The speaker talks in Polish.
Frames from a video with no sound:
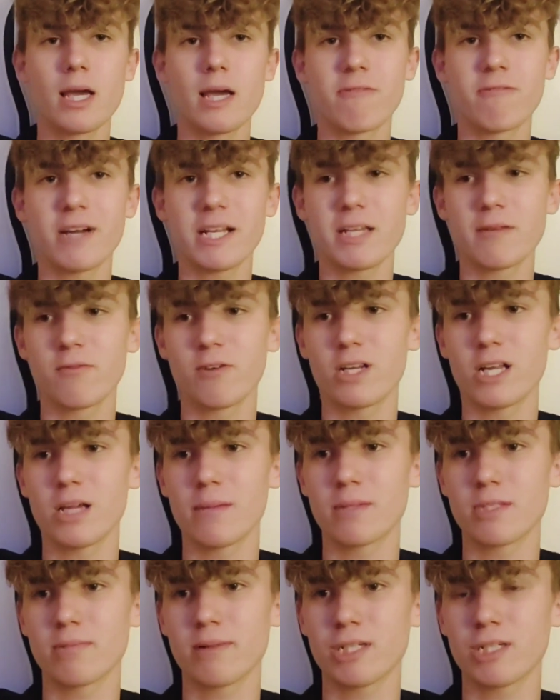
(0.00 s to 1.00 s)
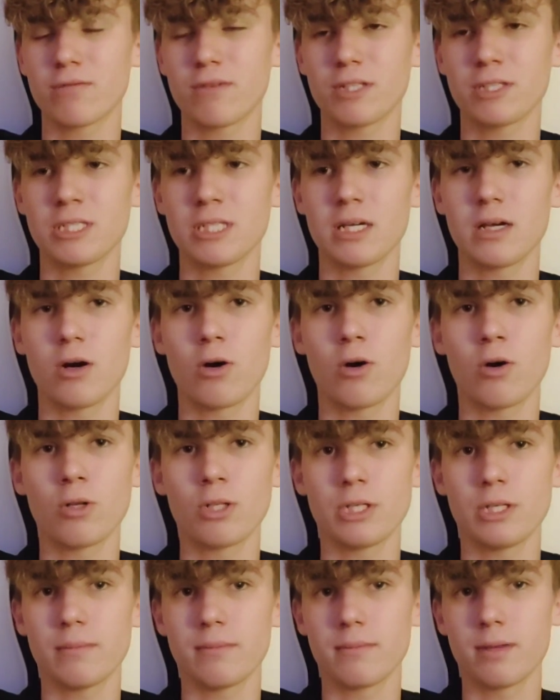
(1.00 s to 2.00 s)
fani woleliby zobaczyć właśnie
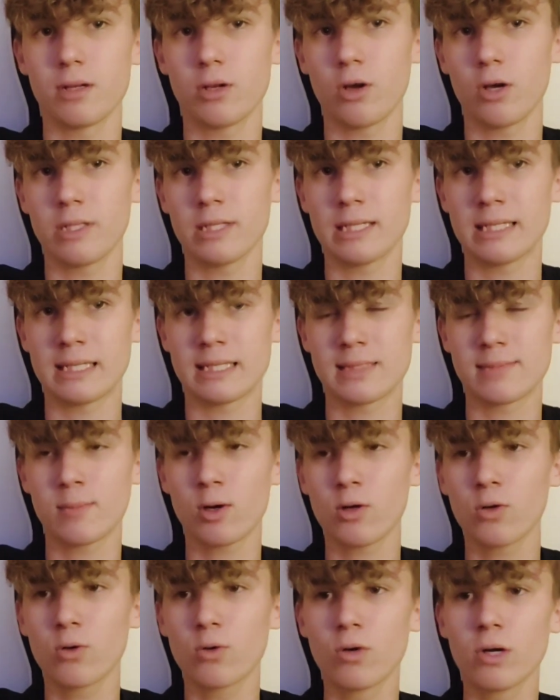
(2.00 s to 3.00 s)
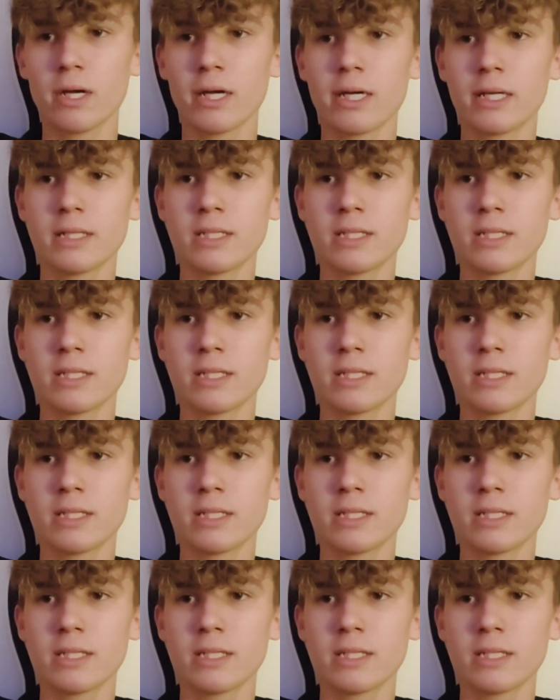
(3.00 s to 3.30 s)
oni Lloyda na smoku,